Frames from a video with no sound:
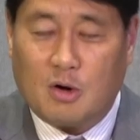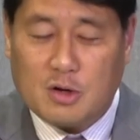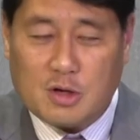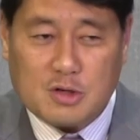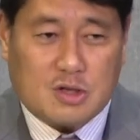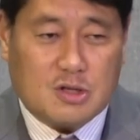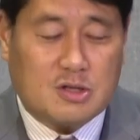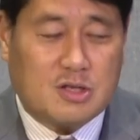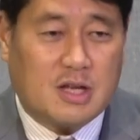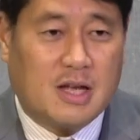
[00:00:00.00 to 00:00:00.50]

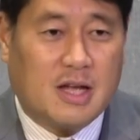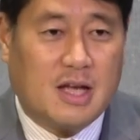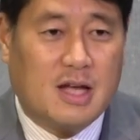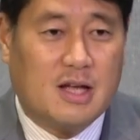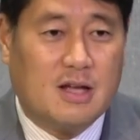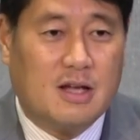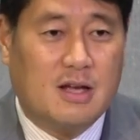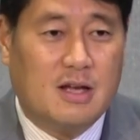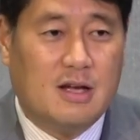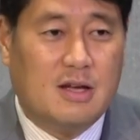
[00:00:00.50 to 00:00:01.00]
어렸을
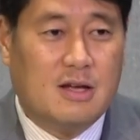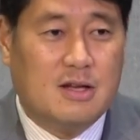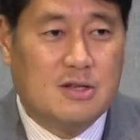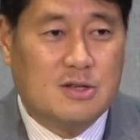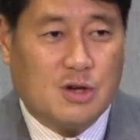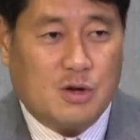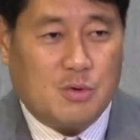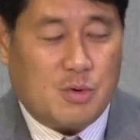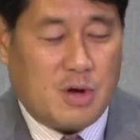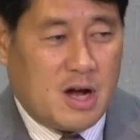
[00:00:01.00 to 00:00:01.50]
때에
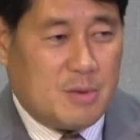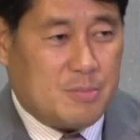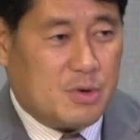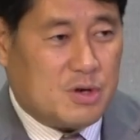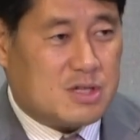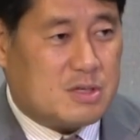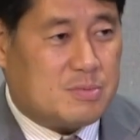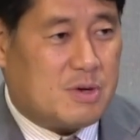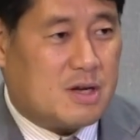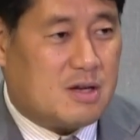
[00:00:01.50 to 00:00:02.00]
저희
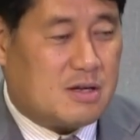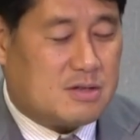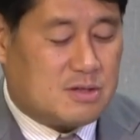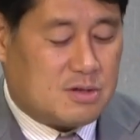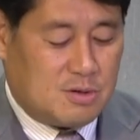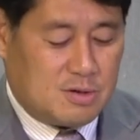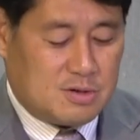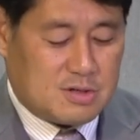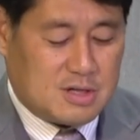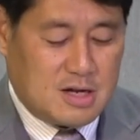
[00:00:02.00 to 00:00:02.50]
외할머니
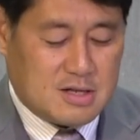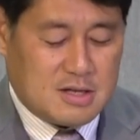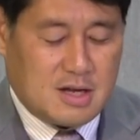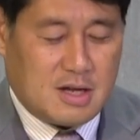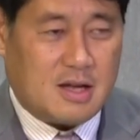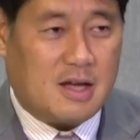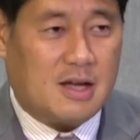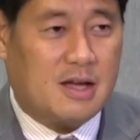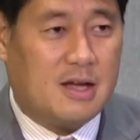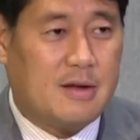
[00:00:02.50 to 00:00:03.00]
집에서 살
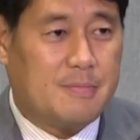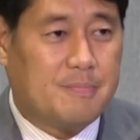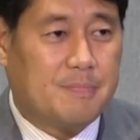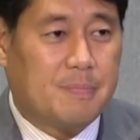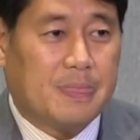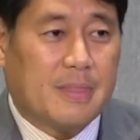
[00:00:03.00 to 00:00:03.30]
때에